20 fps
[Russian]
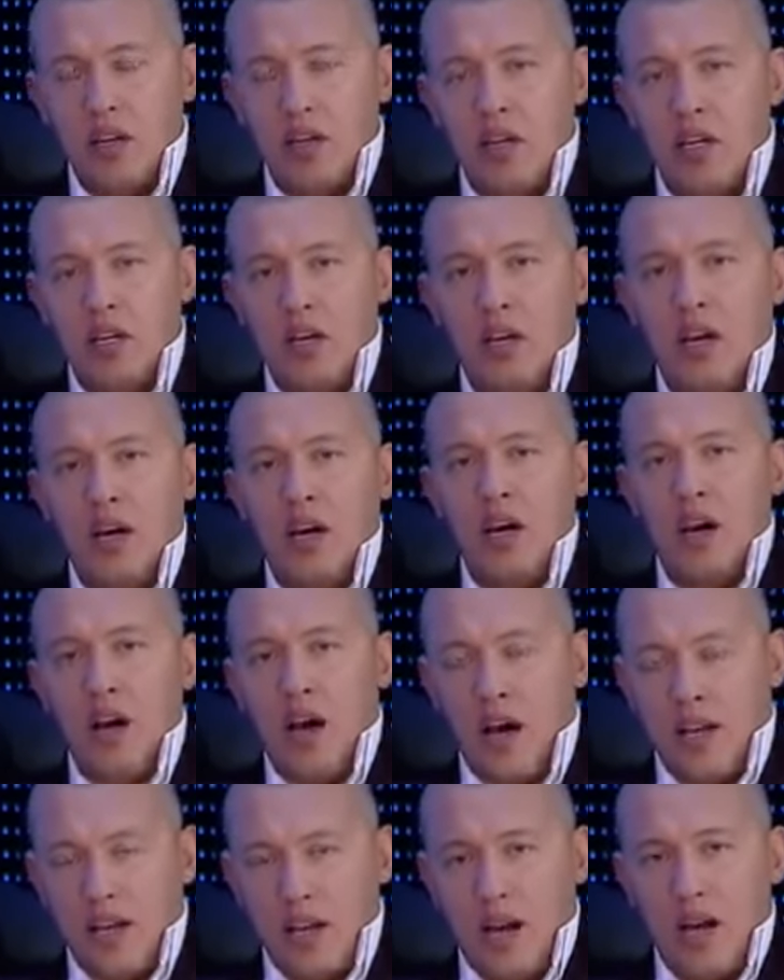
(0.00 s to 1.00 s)
и
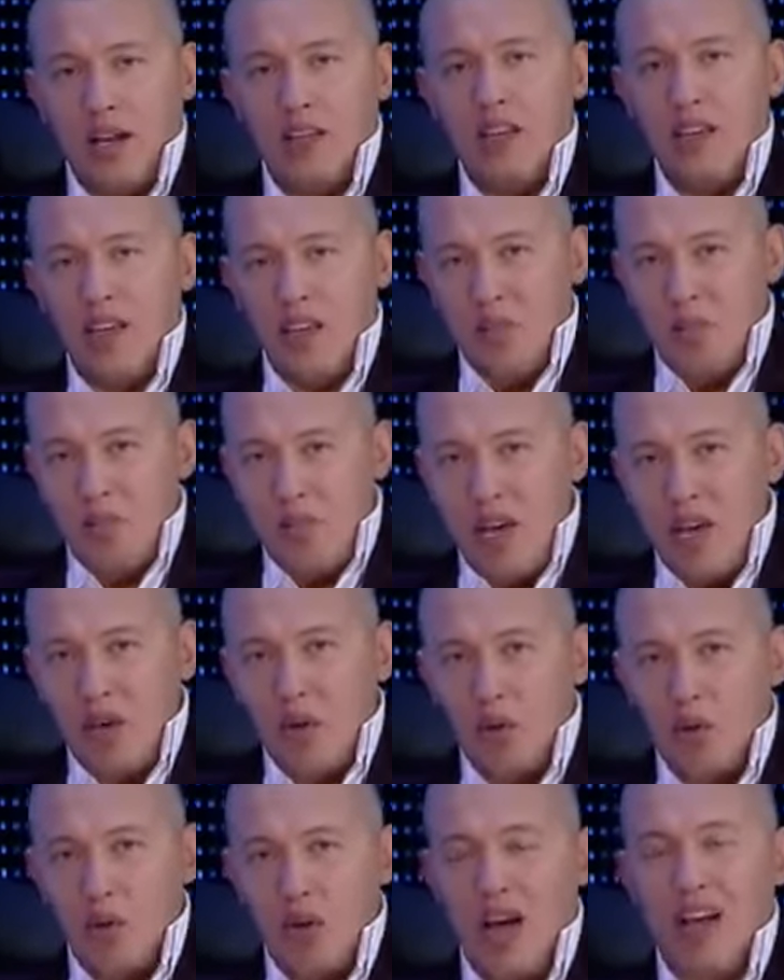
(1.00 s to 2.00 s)
а, они
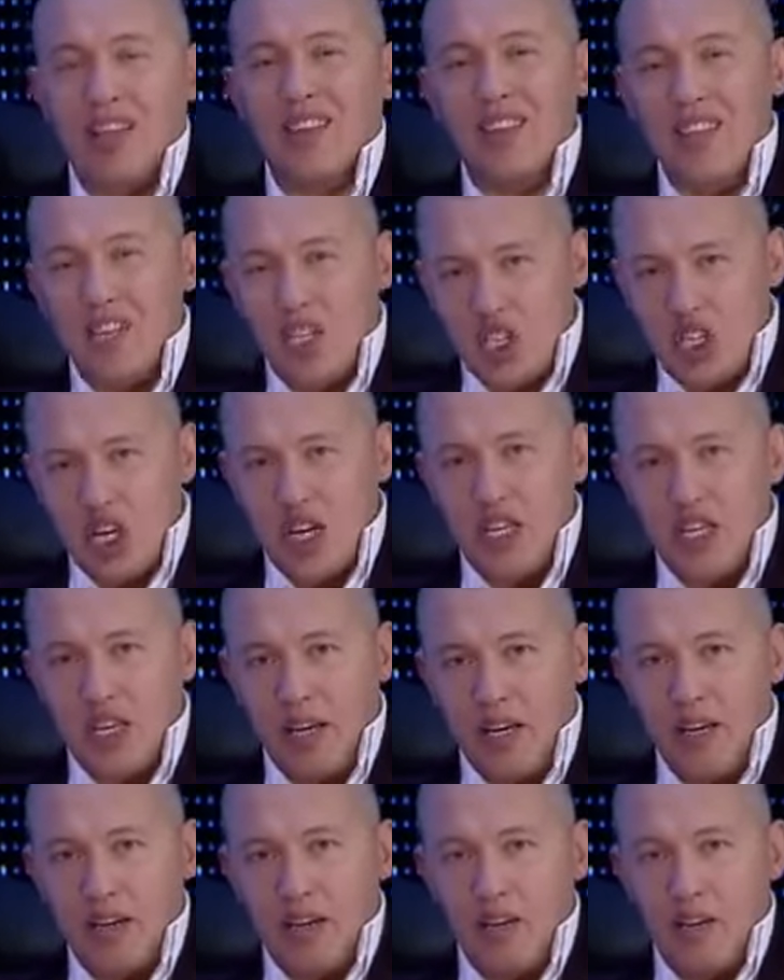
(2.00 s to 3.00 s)
имеют
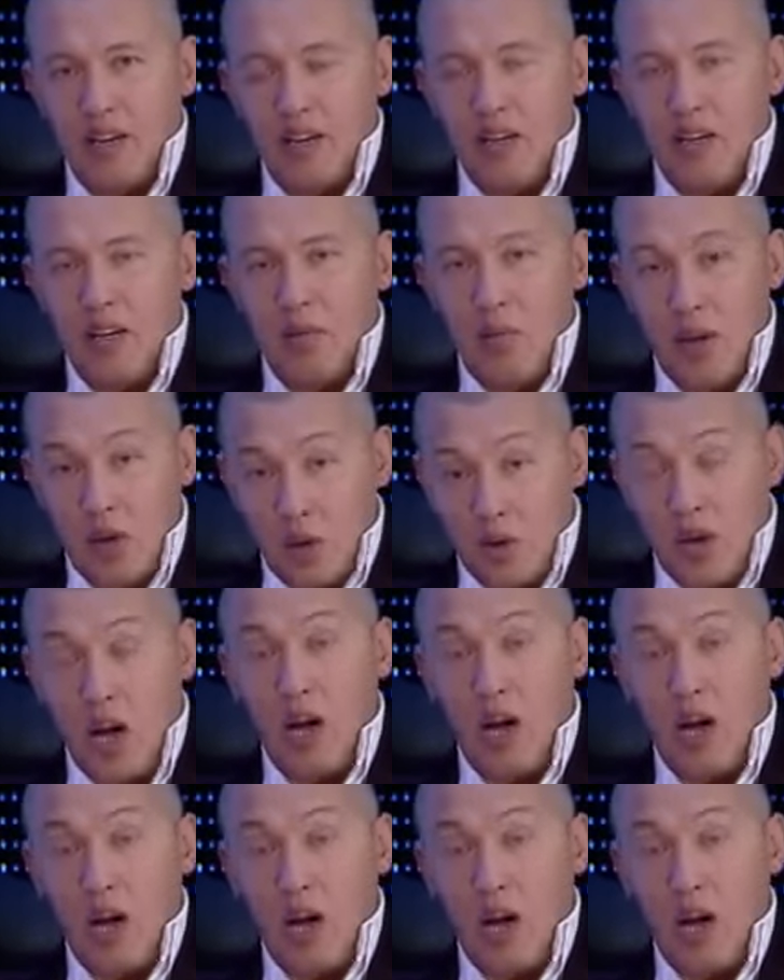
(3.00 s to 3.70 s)
отношения, имеют